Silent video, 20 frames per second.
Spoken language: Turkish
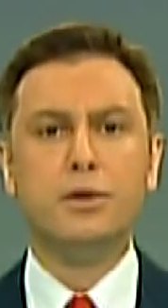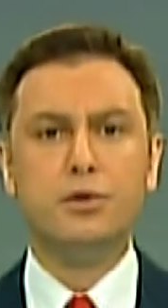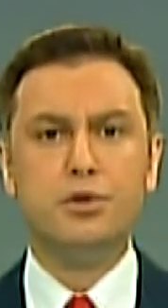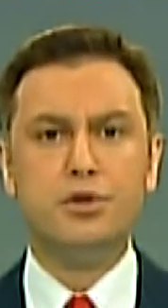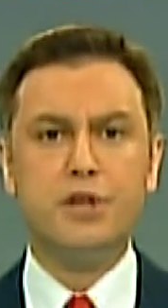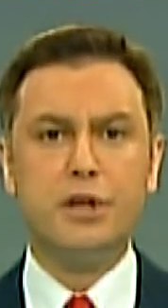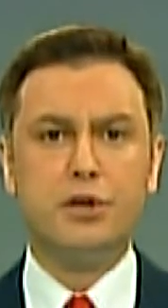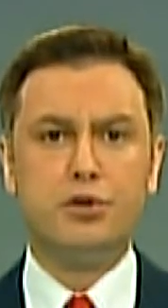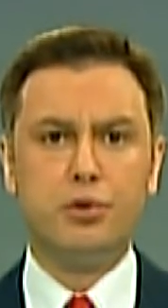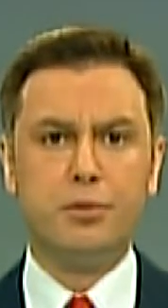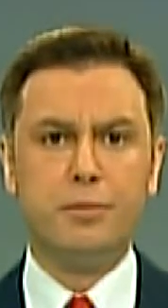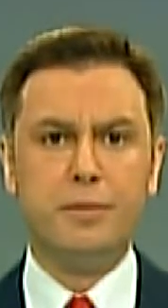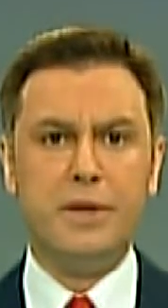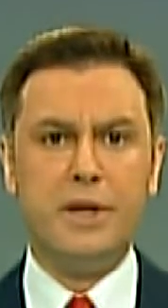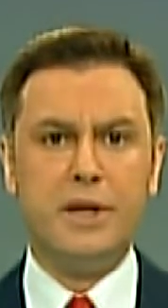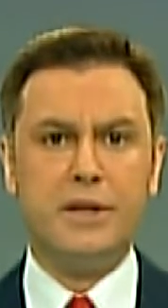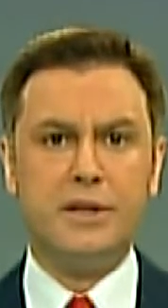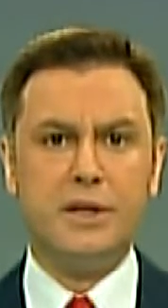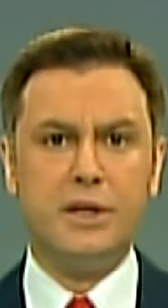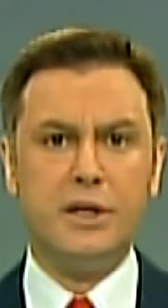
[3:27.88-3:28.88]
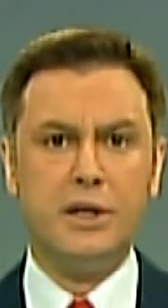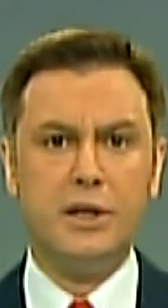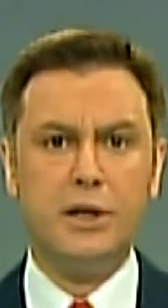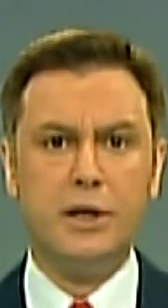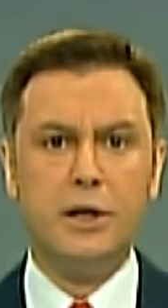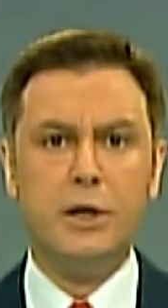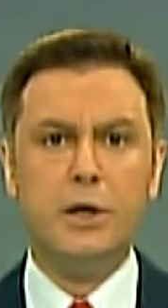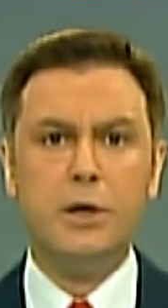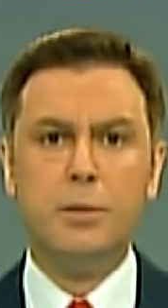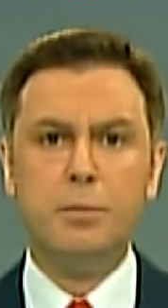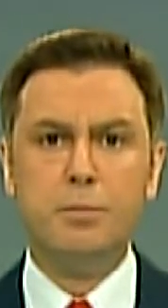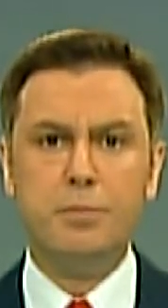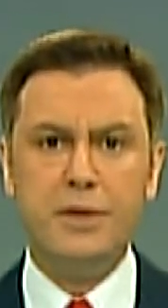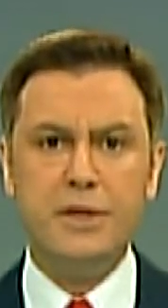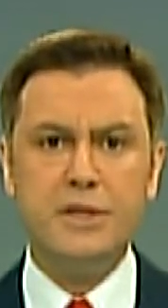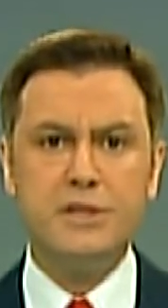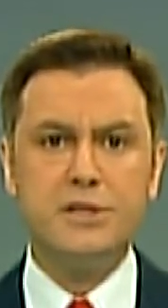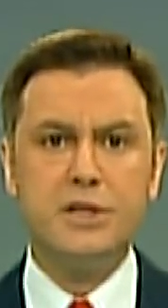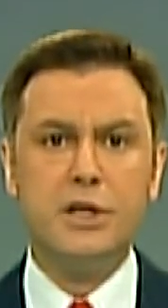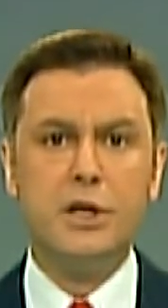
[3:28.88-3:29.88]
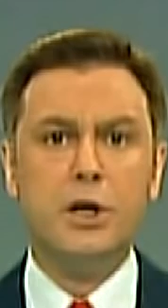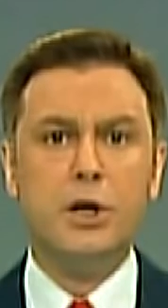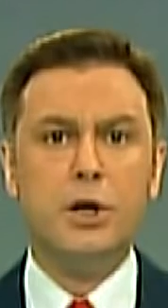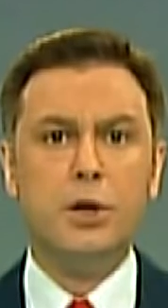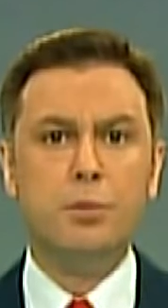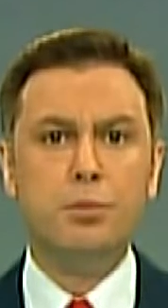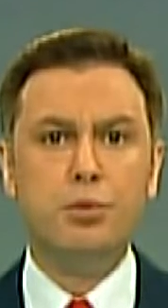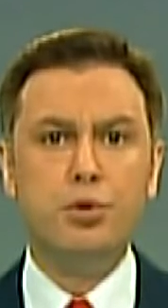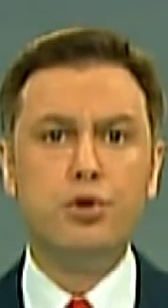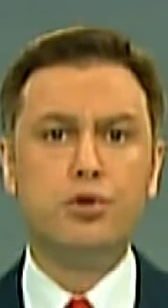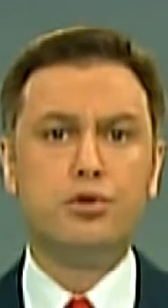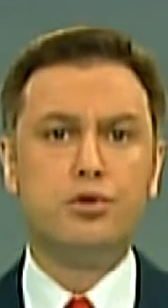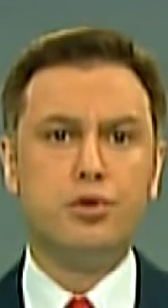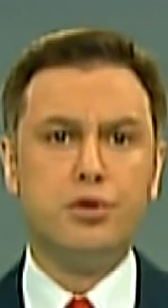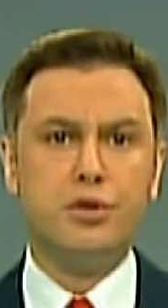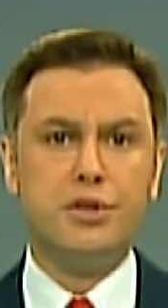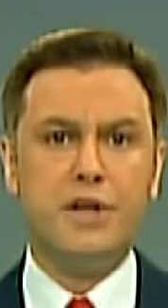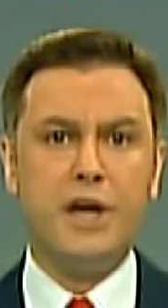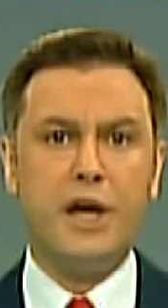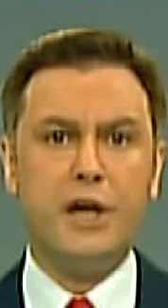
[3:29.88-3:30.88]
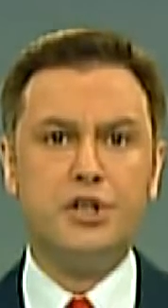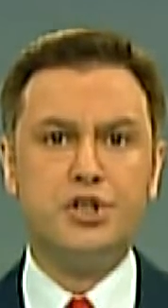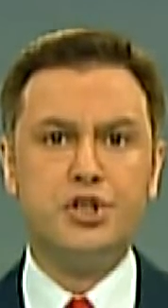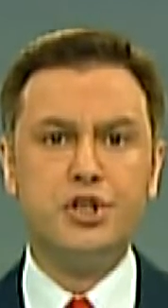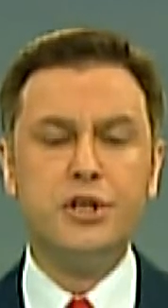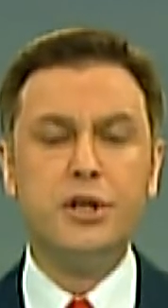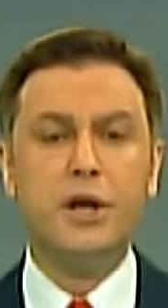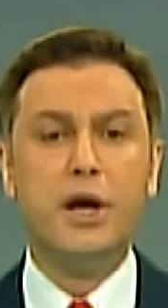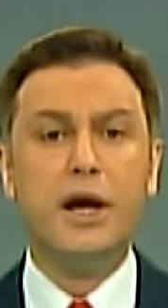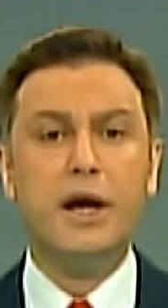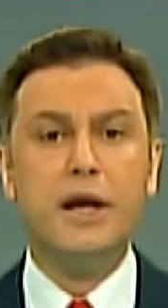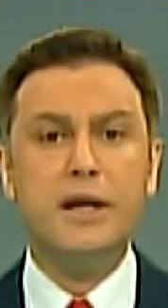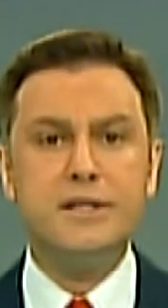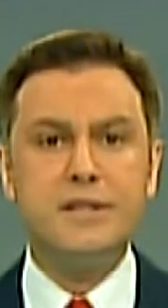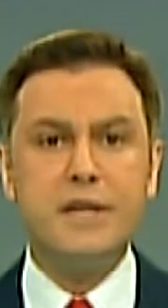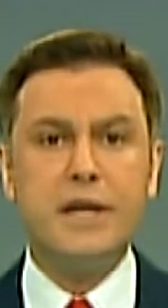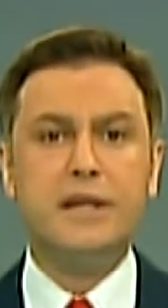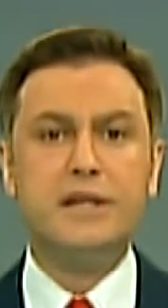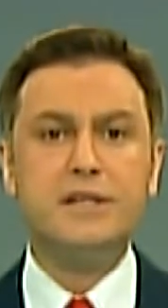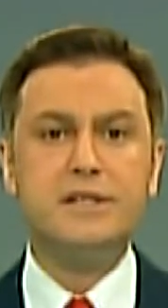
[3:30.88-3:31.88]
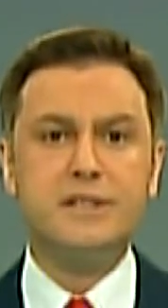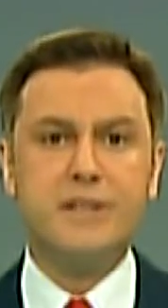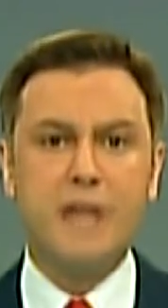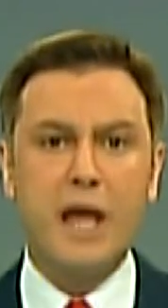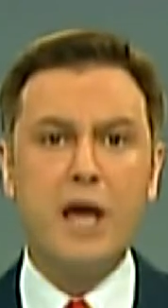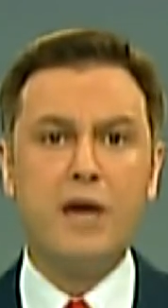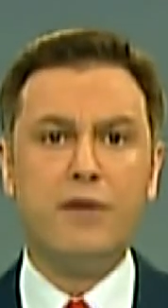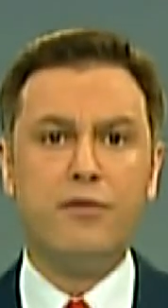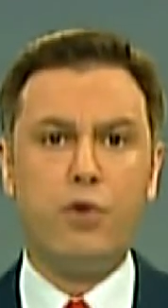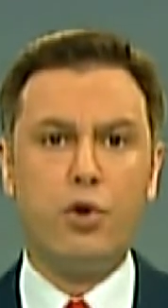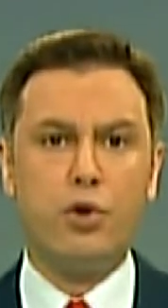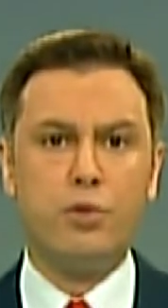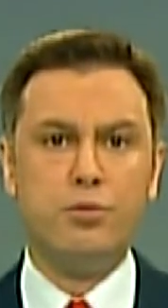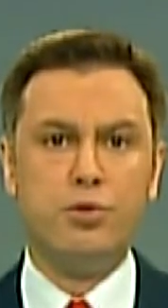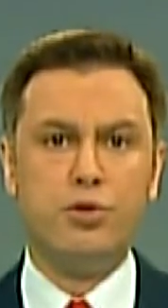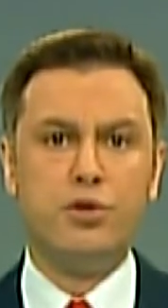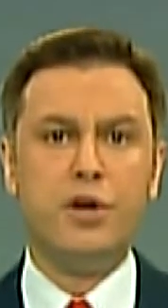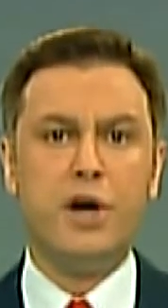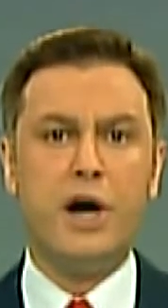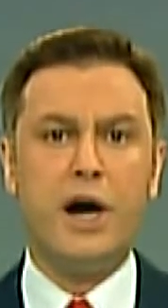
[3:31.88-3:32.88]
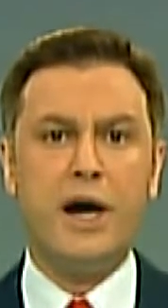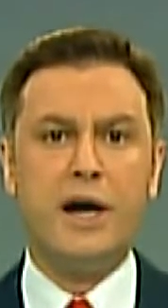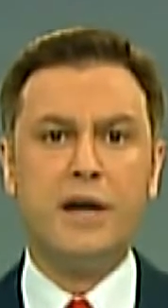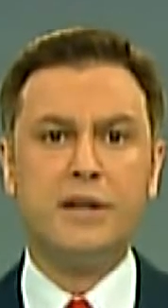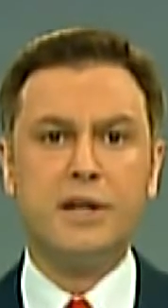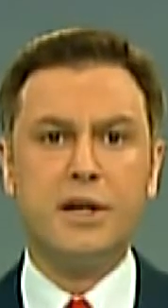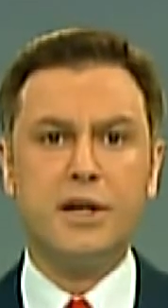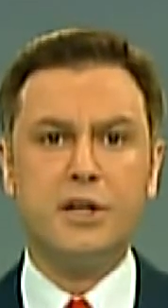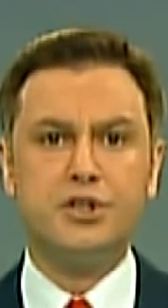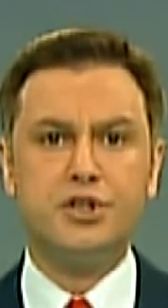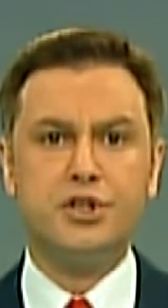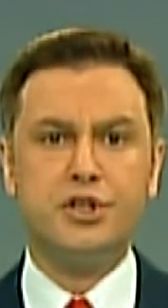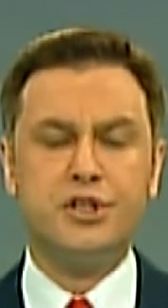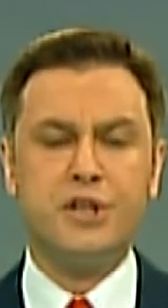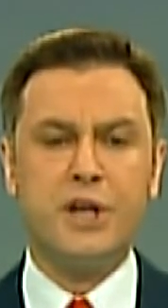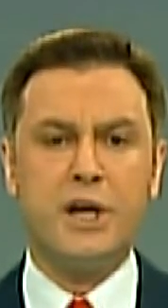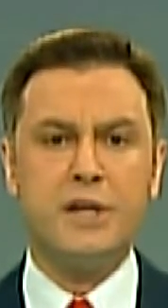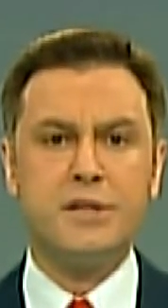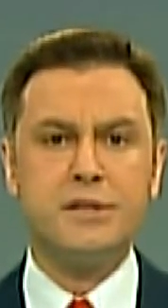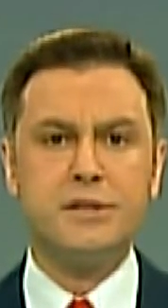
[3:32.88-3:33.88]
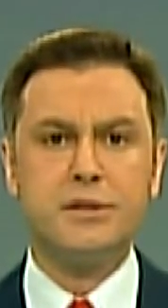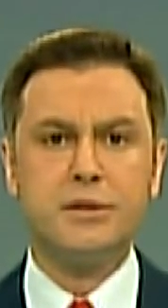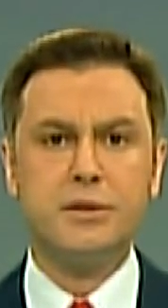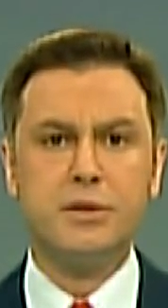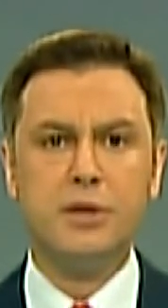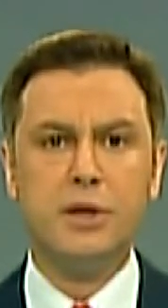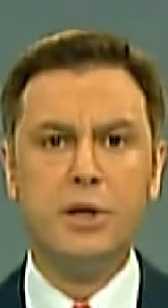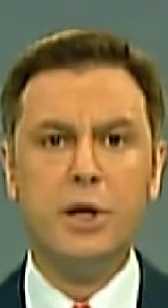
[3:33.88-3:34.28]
Yüce Türk milleti, biz Büyük Türkiye için 8T formülünü hayata geçireceğiz.